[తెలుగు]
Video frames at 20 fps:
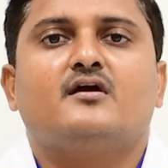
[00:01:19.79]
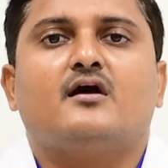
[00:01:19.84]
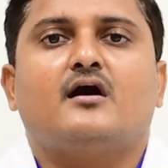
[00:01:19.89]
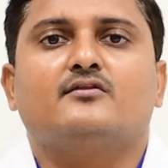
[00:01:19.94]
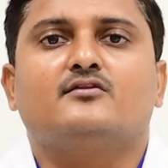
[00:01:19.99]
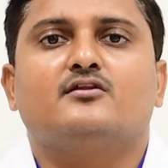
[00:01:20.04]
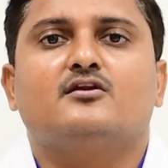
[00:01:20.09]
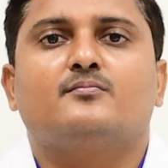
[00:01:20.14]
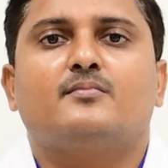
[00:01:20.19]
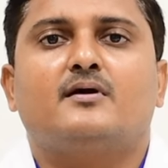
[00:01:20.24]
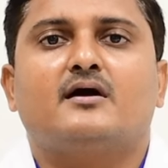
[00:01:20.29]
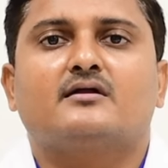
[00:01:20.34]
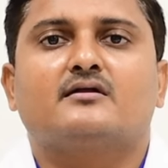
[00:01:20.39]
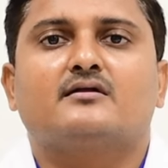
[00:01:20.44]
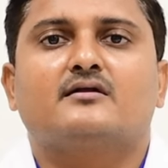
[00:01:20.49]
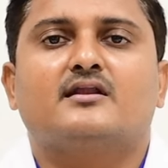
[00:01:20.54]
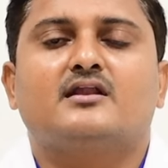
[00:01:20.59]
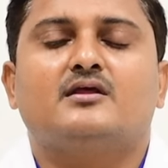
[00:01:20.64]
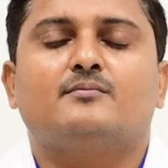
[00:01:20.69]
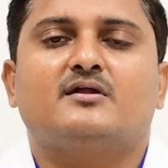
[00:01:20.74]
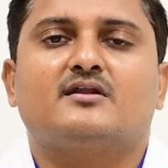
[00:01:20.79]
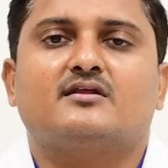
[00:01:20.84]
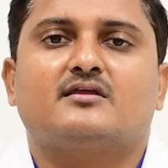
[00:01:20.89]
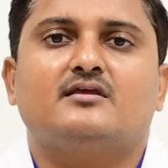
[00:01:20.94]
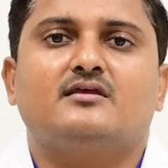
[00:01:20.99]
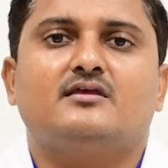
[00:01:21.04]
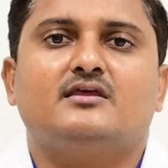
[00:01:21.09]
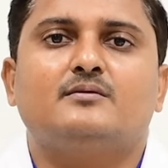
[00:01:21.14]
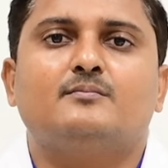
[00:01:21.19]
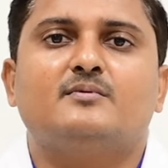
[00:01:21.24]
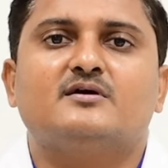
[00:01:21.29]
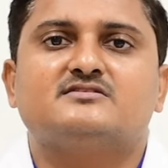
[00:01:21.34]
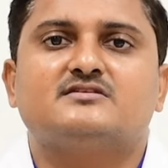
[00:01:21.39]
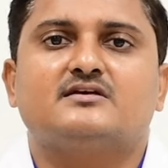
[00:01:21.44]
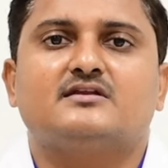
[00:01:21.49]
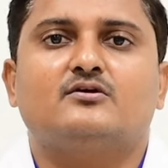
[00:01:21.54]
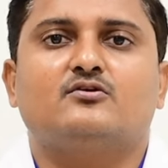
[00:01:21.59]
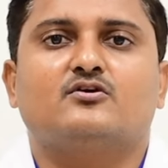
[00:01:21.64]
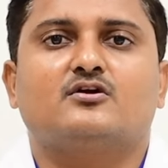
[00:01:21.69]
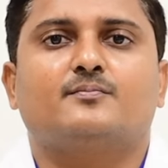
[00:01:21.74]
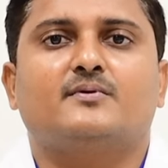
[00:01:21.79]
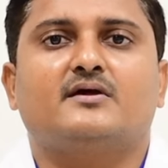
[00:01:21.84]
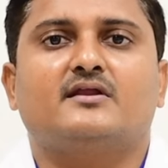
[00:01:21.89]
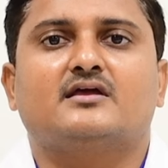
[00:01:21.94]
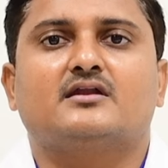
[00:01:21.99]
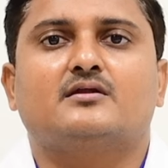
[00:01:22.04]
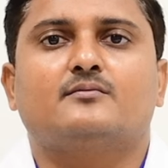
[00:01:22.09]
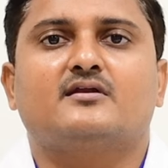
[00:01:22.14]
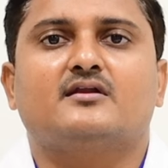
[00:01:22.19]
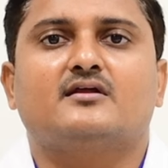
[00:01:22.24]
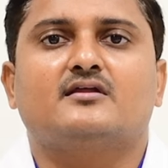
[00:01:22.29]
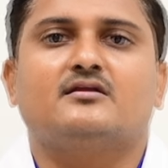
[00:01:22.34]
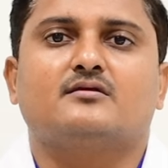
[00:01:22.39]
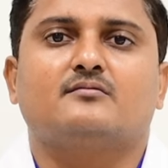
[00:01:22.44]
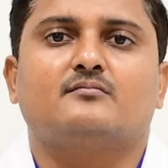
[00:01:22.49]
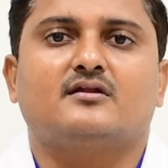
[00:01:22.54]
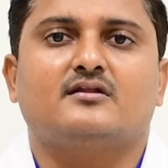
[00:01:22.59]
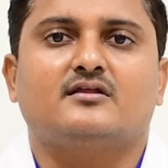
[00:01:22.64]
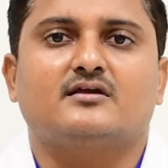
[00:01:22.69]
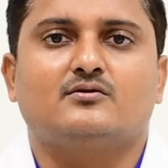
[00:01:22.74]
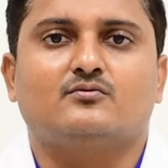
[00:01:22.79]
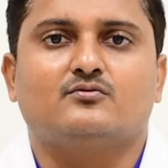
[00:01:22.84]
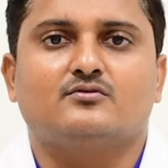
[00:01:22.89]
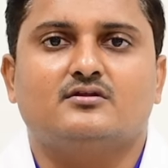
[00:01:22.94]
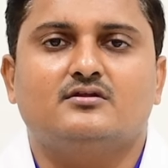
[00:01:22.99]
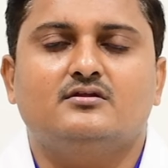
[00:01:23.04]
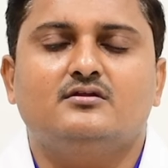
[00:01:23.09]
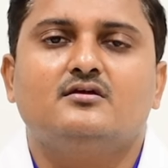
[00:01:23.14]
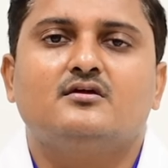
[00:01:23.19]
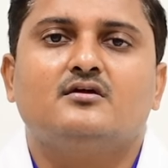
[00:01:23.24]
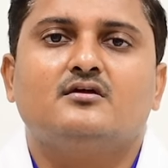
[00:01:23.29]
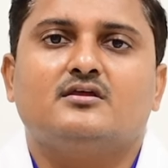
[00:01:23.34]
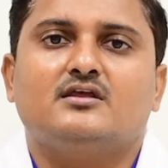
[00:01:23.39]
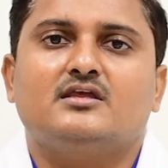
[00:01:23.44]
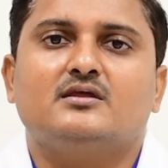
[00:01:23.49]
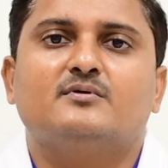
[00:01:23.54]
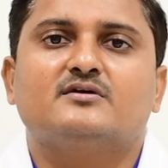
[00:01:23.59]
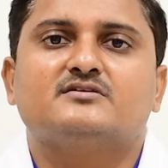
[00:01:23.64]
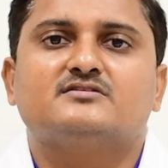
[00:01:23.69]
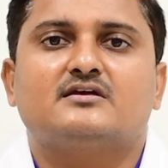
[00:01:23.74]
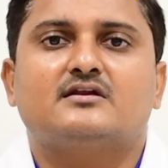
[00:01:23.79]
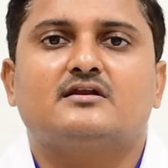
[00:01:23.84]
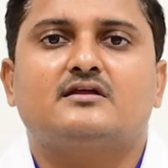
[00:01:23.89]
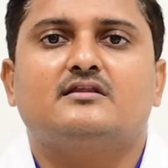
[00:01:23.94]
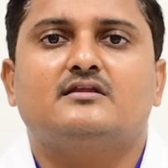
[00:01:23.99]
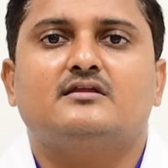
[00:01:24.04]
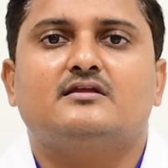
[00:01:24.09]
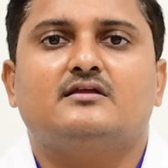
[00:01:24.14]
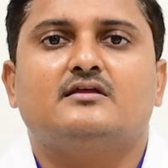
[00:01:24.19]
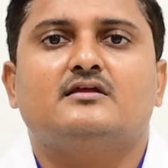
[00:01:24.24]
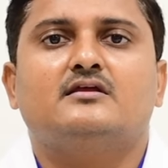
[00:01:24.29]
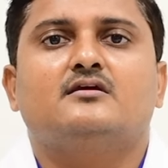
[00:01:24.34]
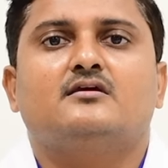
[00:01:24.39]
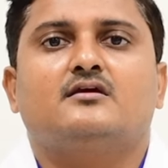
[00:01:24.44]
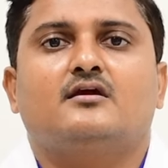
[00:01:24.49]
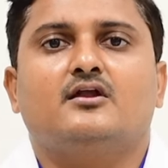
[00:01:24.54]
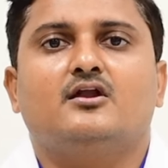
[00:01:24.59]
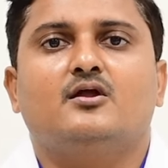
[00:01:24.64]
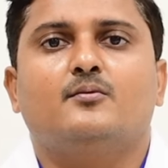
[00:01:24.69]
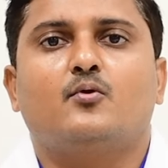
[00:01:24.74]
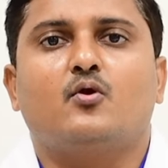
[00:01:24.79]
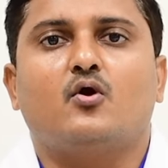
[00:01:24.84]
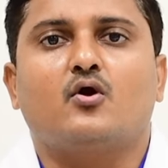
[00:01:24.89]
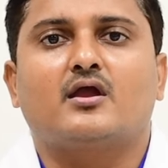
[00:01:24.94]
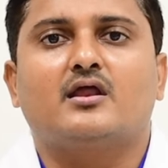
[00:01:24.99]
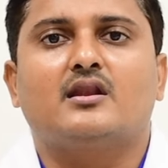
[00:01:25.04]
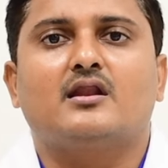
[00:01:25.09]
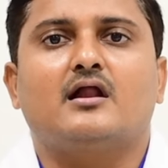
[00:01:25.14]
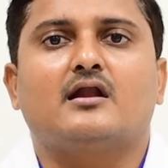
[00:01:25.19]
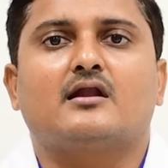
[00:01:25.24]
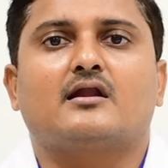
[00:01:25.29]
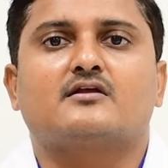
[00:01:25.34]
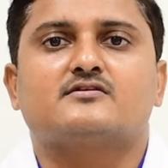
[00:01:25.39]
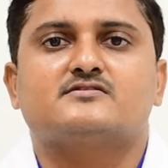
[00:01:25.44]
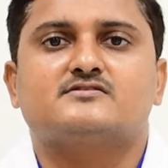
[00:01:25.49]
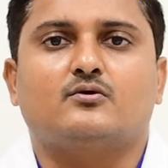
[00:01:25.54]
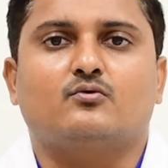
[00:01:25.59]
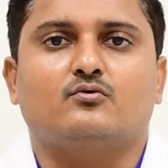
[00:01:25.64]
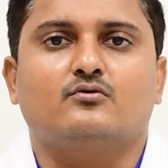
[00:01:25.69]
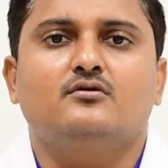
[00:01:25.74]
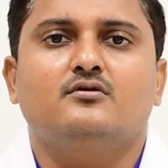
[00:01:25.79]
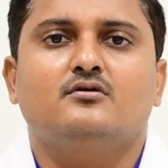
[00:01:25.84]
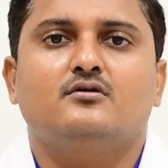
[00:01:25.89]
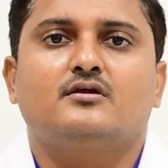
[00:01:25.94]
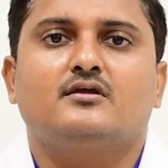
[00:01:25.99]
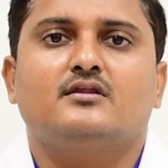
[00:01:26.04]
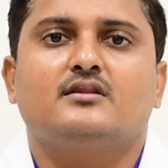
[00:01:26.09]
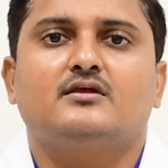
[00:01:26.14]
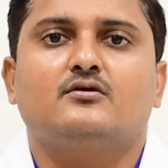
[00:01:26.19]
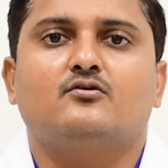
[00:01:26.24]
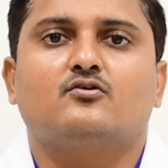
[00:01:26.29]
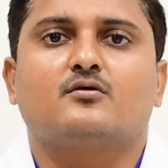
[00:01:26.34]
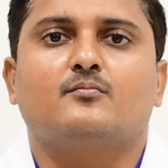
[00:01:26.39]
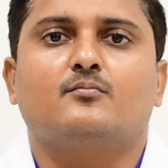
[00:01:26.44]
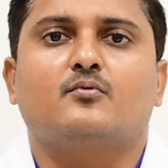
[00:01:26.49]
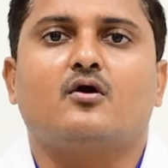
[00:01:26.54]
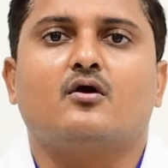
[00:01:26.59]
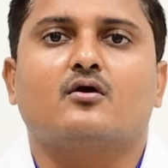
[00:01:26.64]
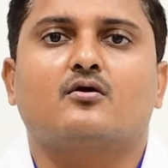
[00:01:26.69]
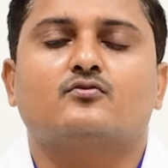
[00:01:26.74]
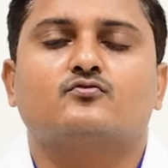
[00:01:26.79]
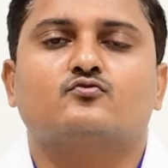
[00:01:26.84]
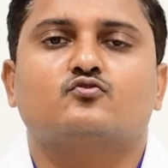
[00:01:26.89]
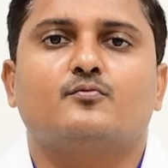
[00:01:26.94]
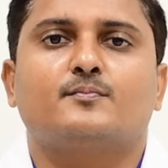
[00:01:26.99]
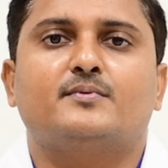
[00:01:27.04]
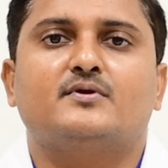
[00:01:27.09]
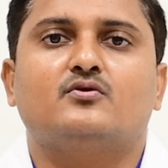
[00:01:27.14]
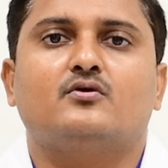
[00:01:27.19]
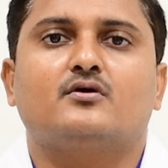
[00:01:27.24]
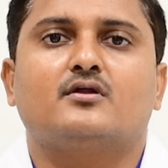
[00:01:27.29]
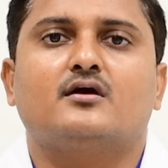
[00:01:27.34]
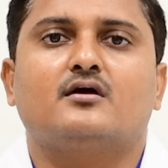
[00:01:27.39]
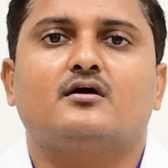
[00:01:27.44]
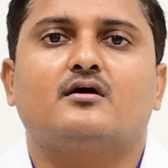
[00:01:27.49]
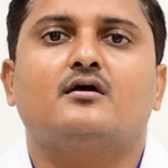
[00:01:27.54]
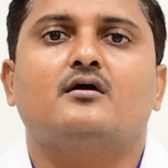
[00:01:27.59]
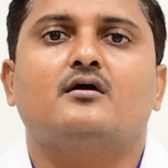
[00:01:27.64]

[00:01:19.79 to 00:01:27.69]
అందులో భాగంగానే మనకి ఈ బస్ అనే ఒక పరికరం అనేది మన దగ్గర ఉంది ఈ బస్ అనేది ఇండబ్రాంకిల్ అల్ట్రాసౌండ్ ఇది ఒక బ్రాంకోస్కోపీ ద్వారా